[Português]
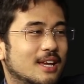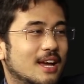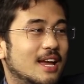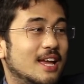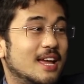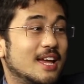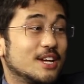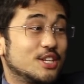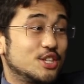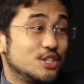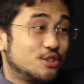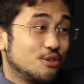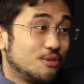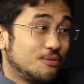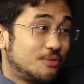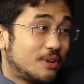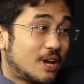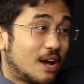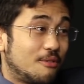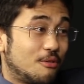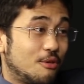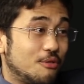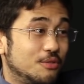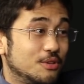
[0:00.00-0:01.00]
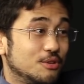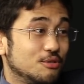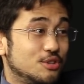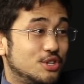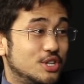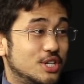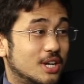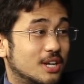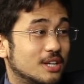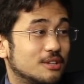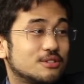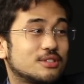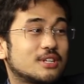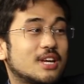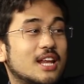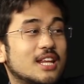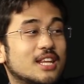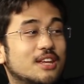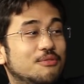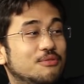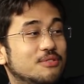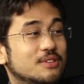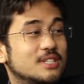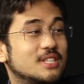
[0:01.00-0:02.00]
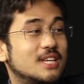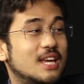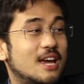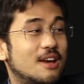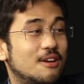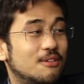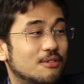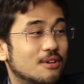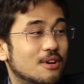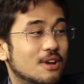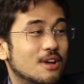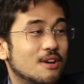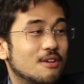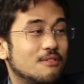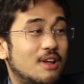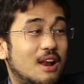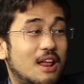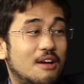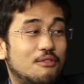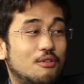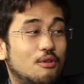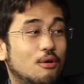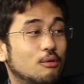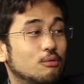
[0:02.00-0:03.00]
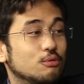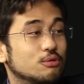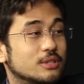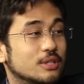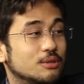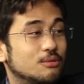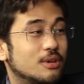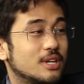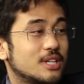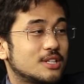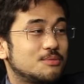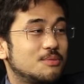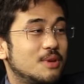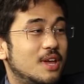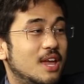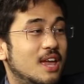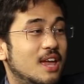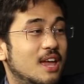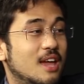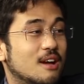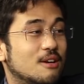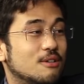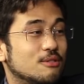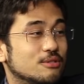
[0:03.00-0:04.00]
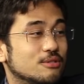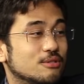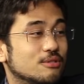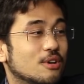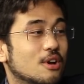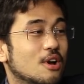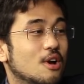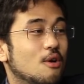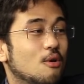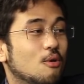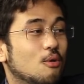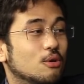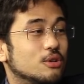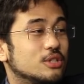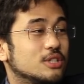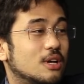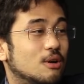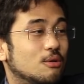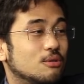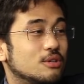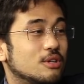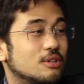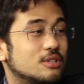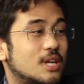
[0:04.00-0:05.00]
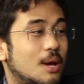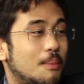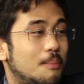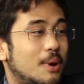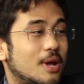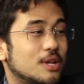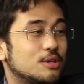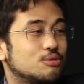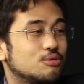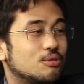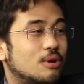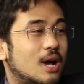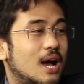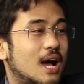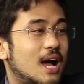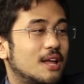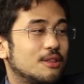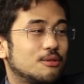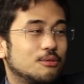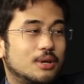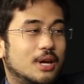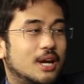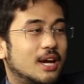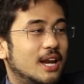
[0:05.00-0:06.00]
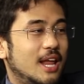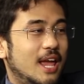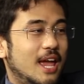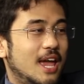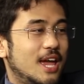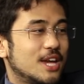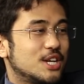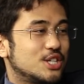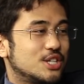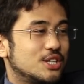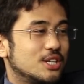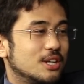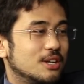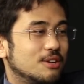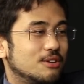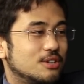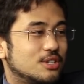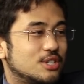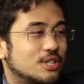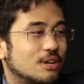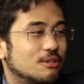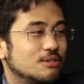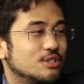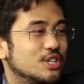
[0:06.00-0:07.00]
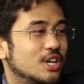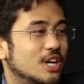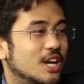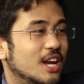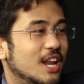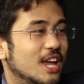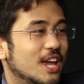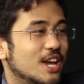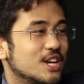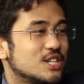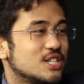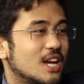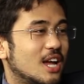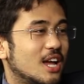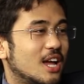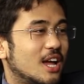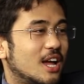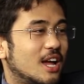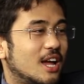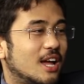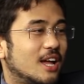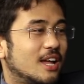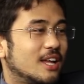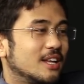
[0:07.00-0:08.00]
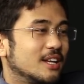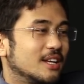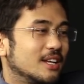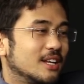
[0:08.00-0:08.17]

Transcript: E aí a gente ficava ouvindo dicas dos caras que fizeram. Falava, ó, oh, usa duas meias. Usa, usa, usa, o sapato surrado, creche, chão de igreja.